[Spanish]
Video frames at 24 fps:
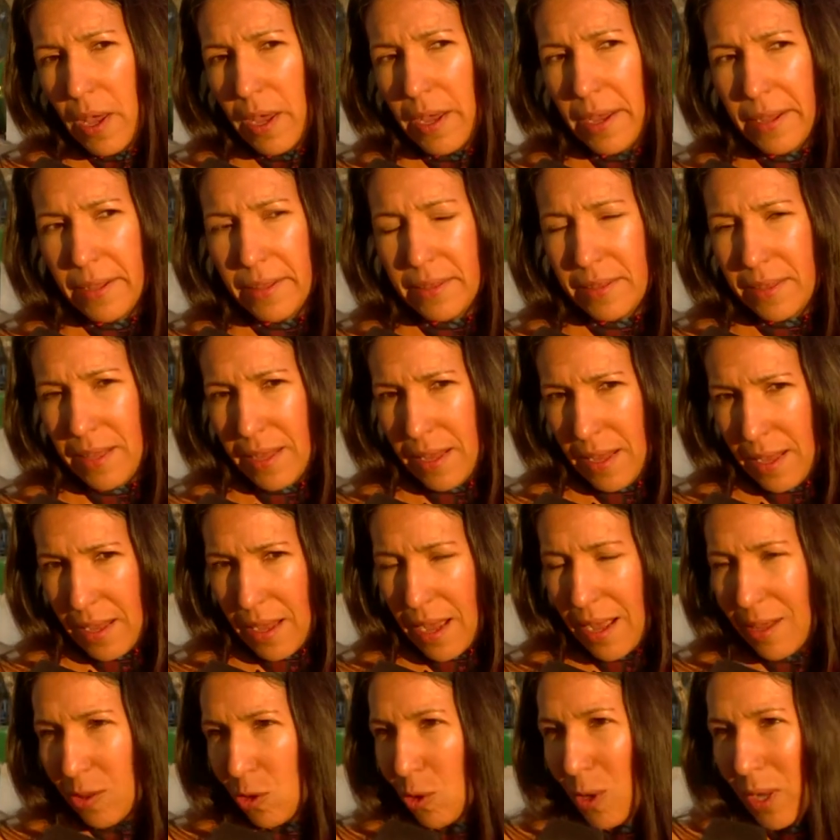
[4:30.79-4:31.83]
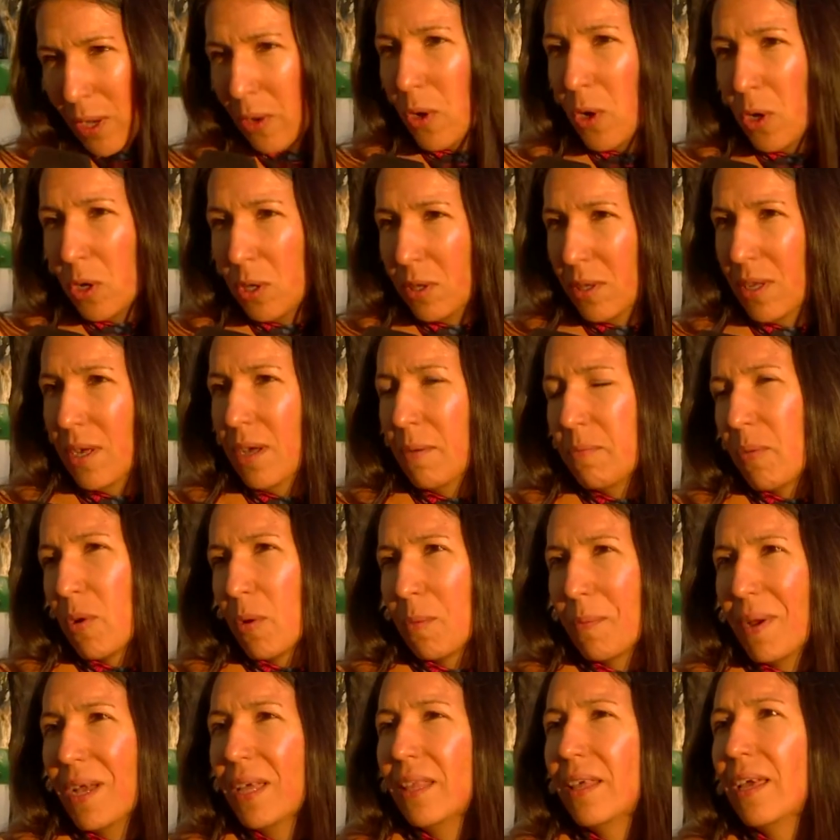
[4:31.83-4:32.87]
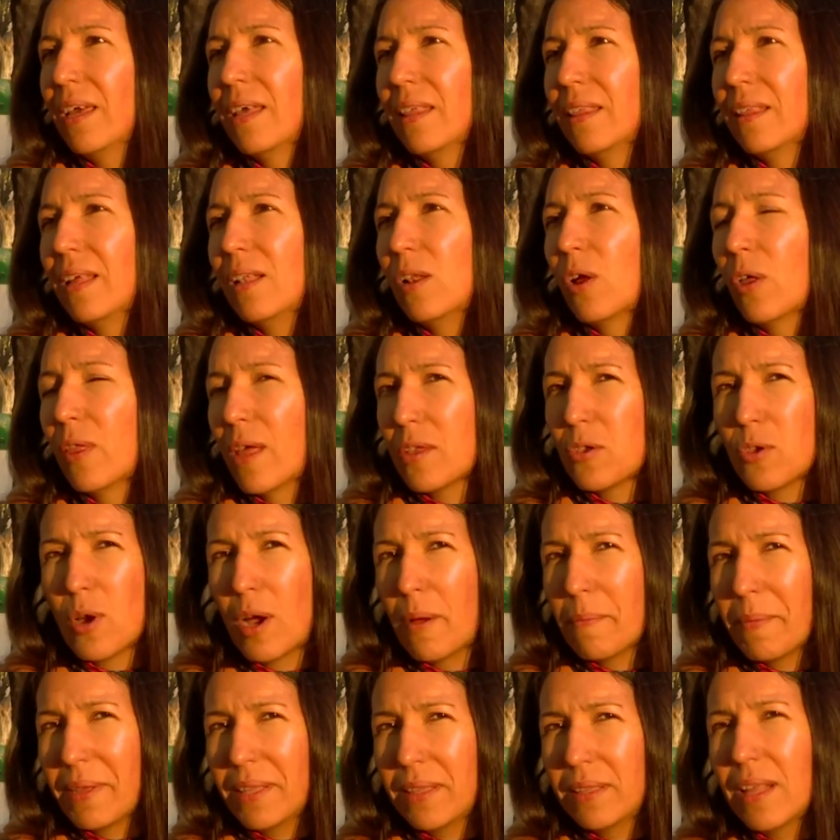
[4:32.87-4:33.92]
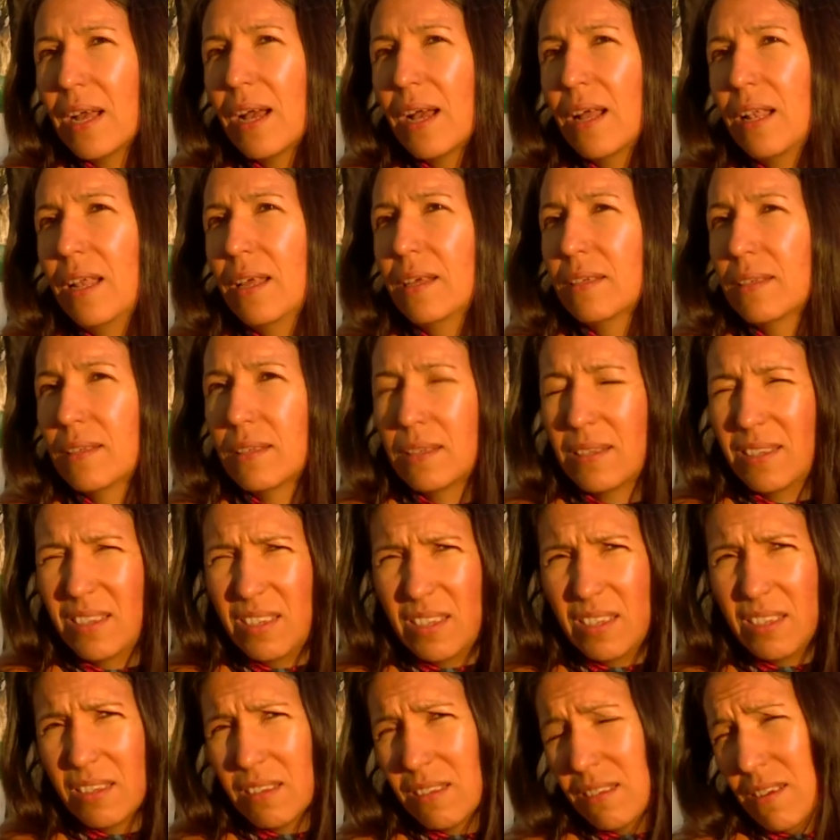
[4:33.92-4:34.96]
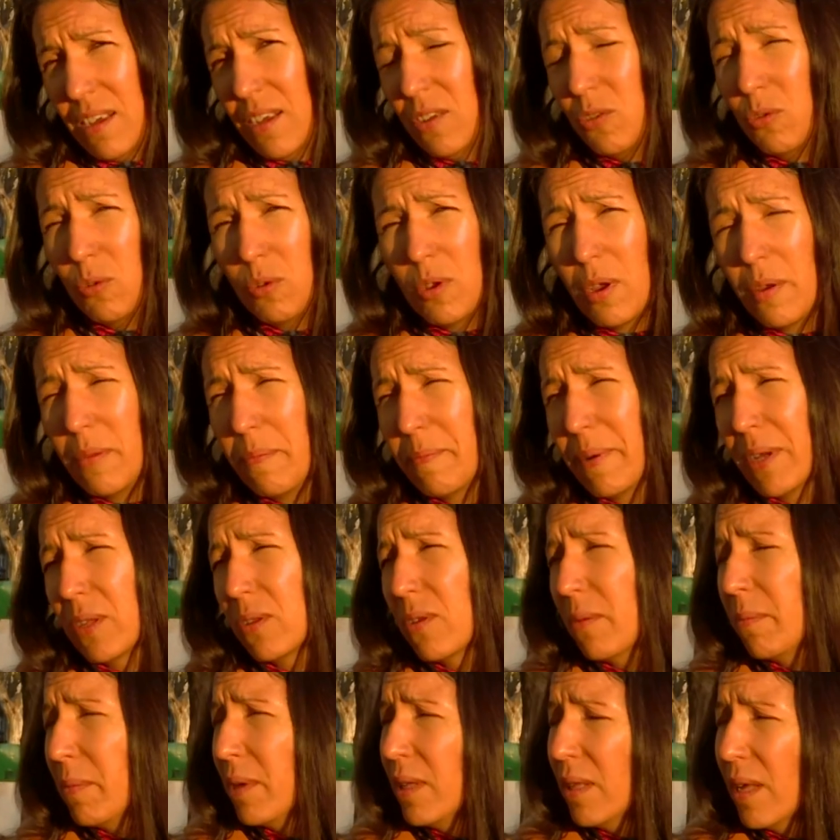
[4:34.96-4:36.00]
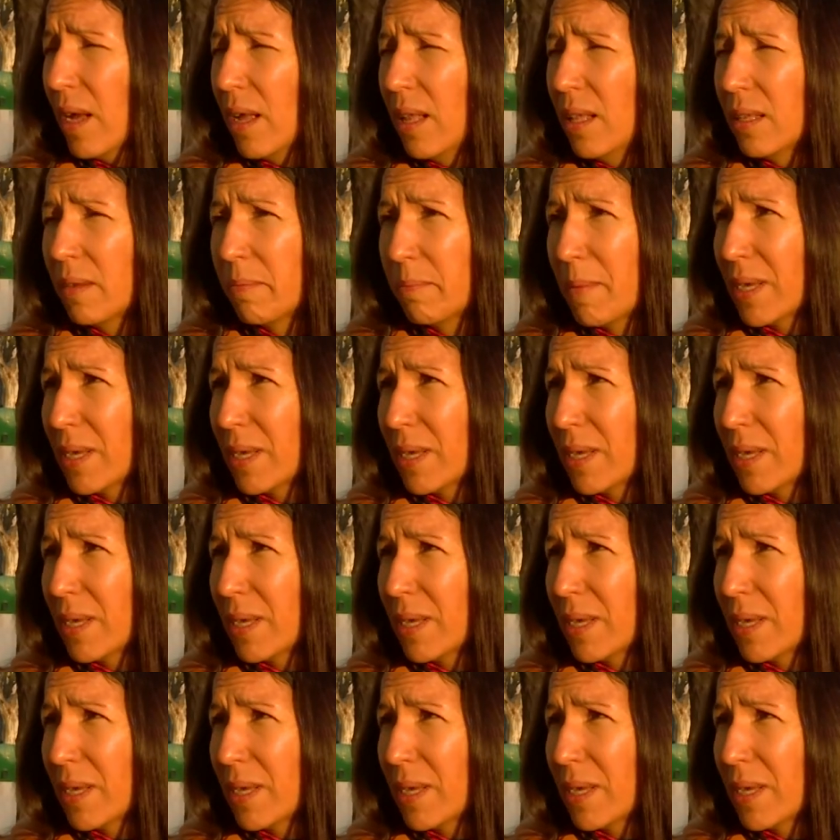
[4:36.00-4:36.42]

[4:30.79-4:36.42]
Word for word: este, a toda costa, por más de, los daños ambientales, sin estudios de impacto ambiental,